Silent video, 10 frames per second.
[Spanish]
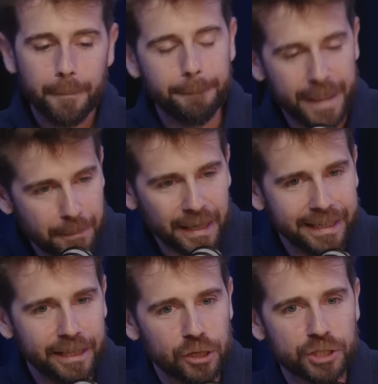
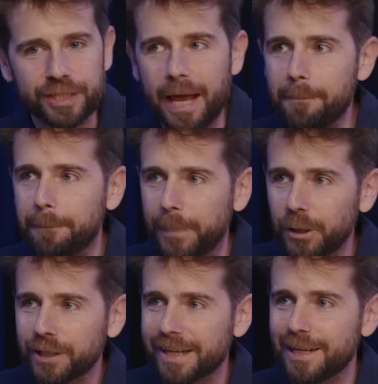Bienvenidos a
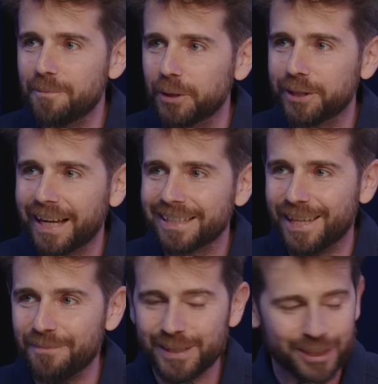Podcast el Podcast,
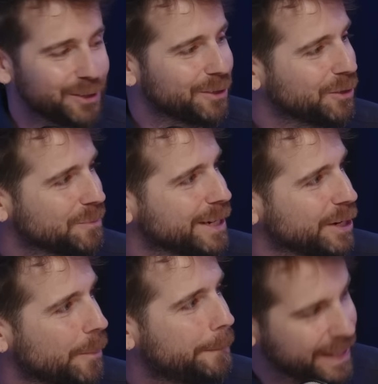episodio
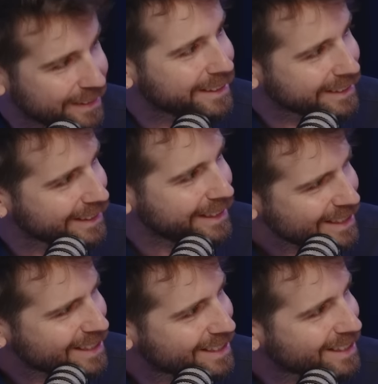número
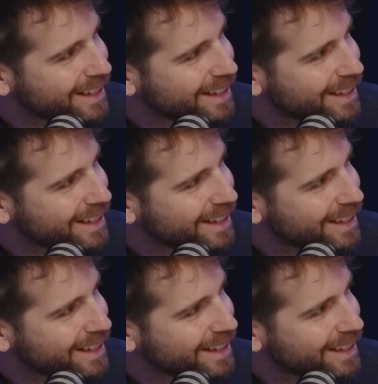23.